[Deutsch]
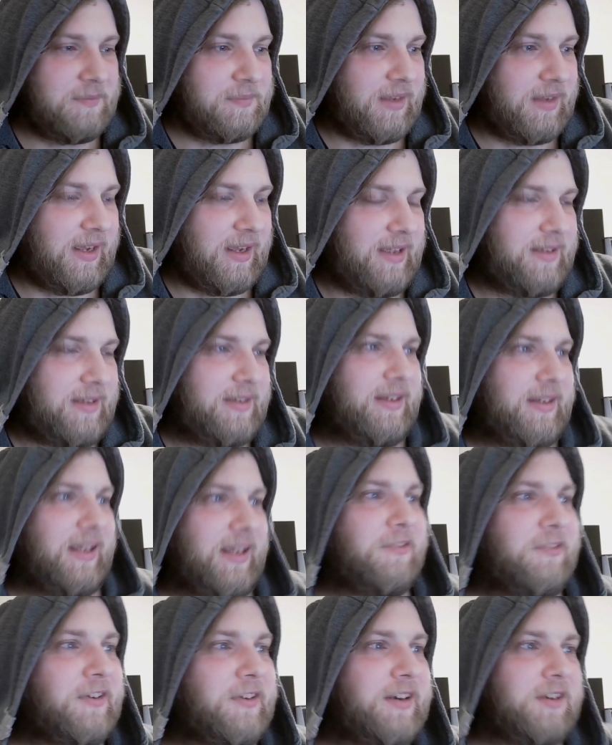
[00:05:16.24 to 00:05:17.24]
Er ist,
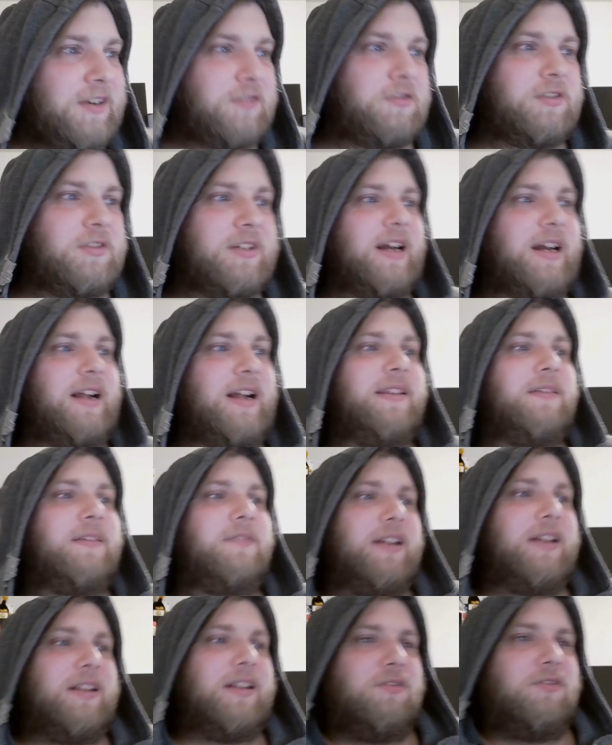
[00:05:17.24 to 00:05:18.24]
ich fand ihn unterhaltsam,
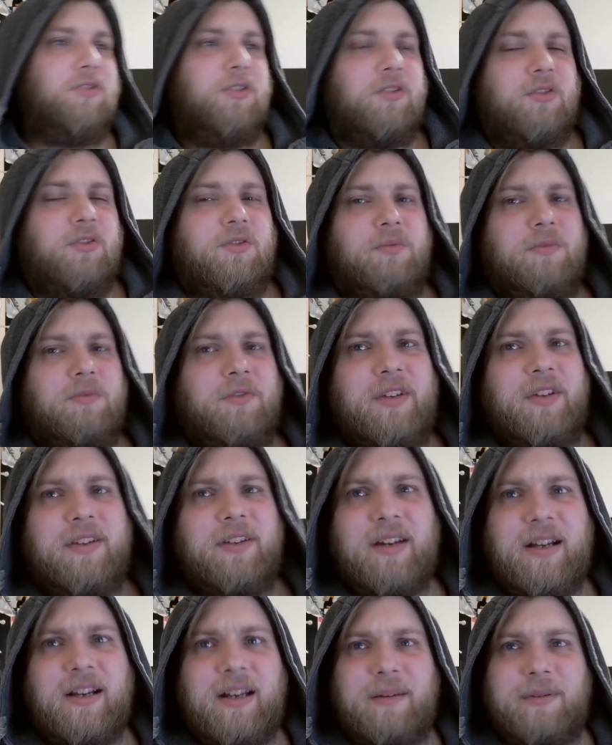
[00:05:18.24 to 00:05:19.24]
weil er durchaus dumme
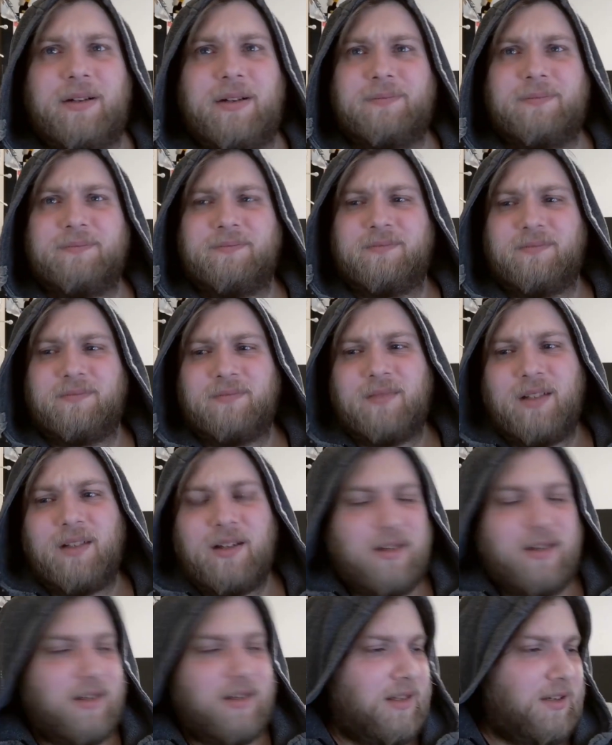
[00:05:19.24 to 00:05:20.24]
Witze hat, aber
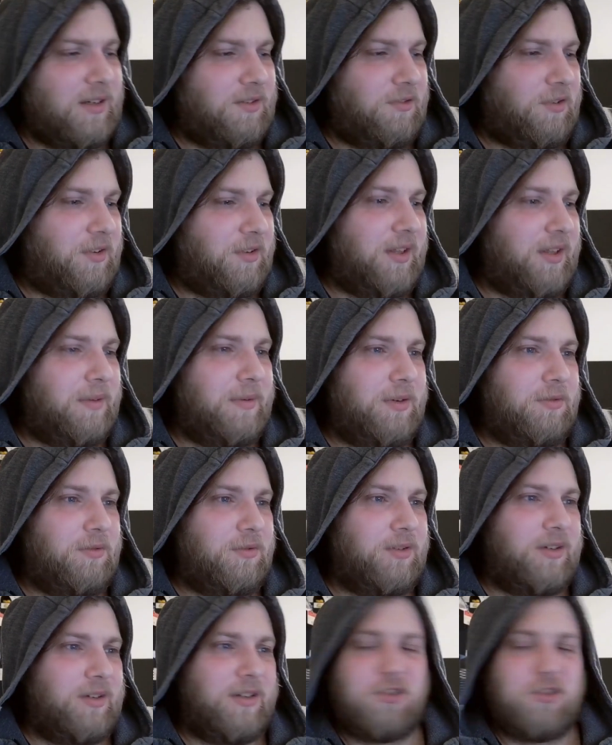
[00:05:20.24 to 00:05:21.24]
90
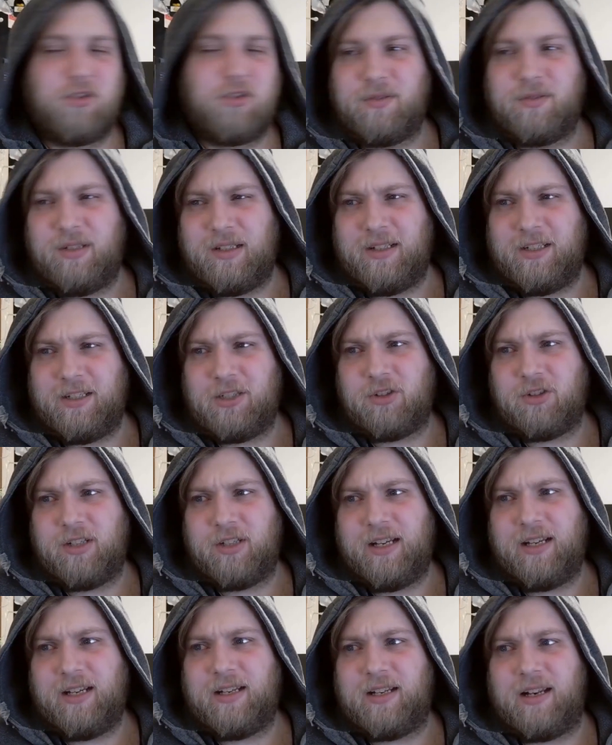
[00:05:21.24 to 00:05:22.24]
Minuten ist schon, ist schon
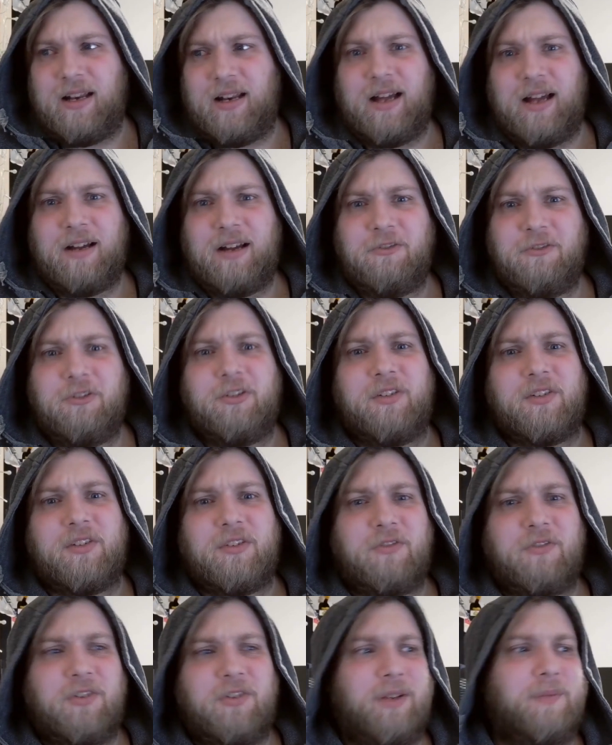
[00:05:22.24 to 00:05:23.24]
echt lang für
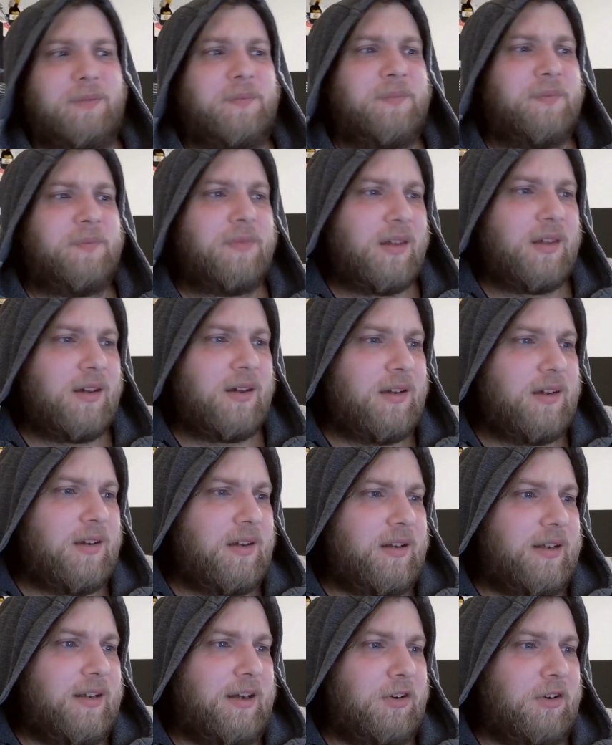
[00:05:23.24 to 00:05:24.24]
diesen Film.
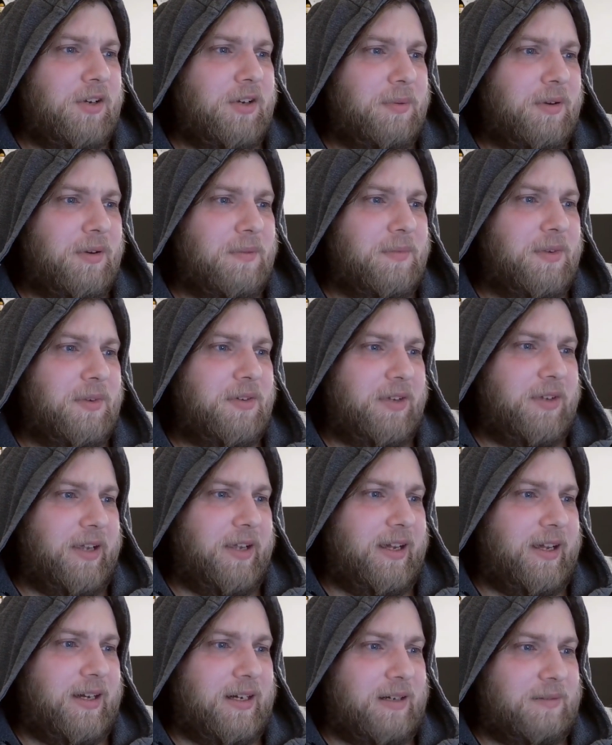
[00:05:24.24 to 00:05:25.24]
Da auch die Prämisse
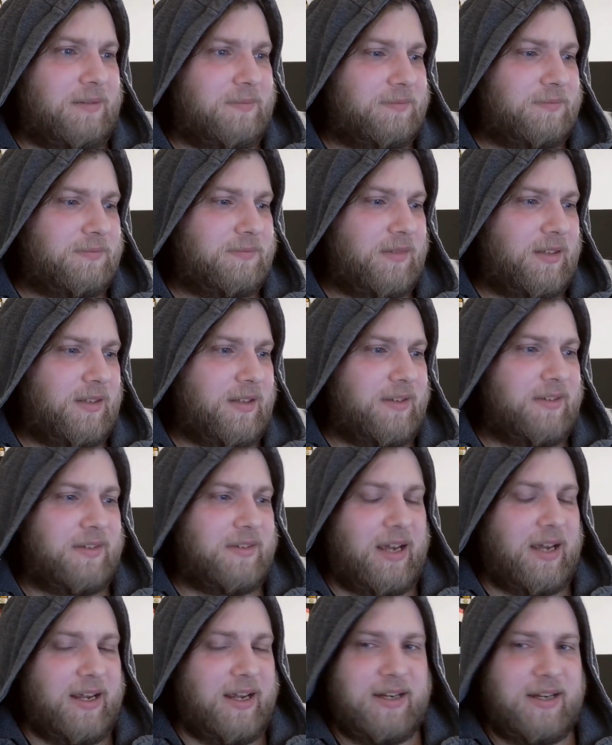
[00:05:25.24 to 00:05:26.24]
eher
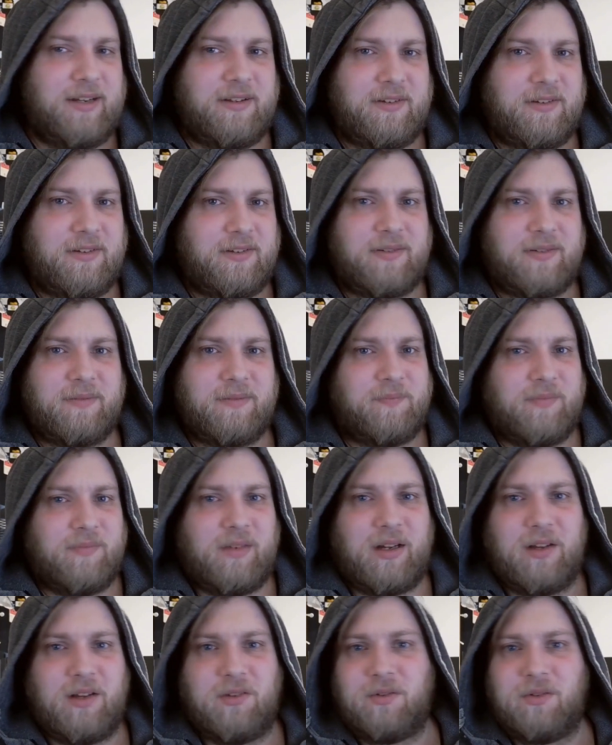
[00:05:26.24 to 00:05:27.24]
seicht ist.
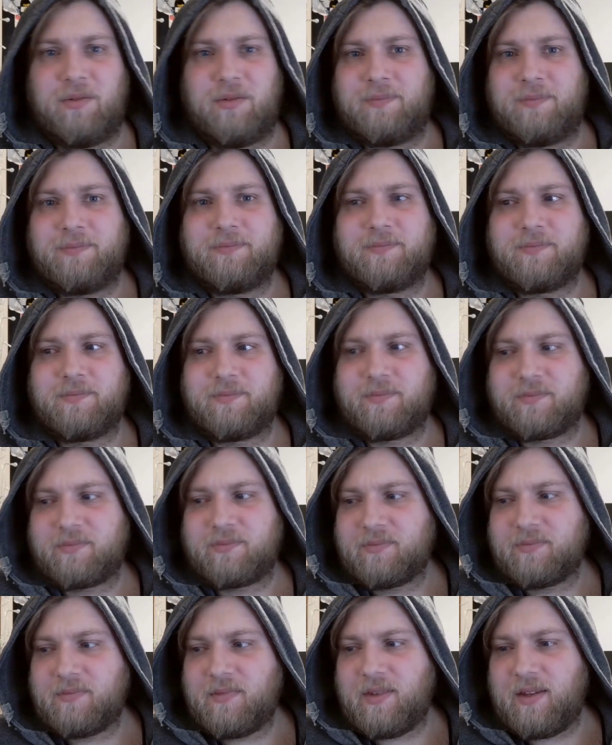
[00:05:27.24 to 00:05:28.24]
Also,
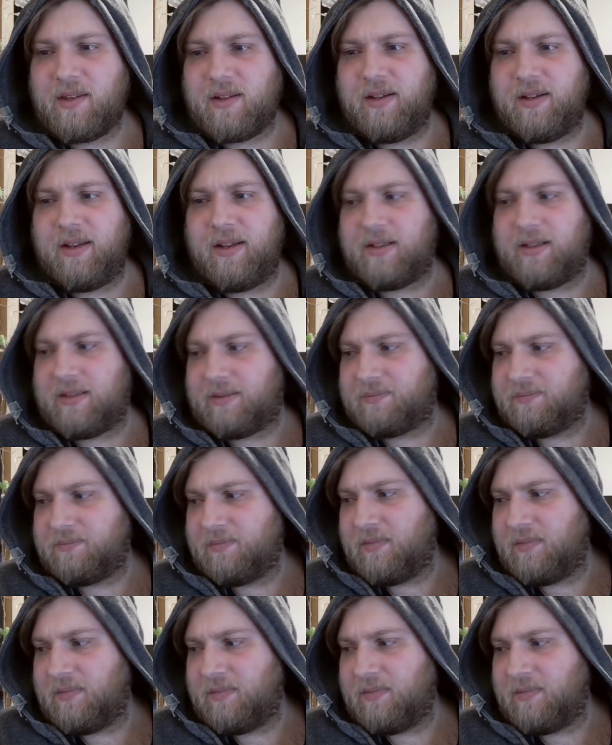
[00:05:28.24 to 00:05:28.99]
ja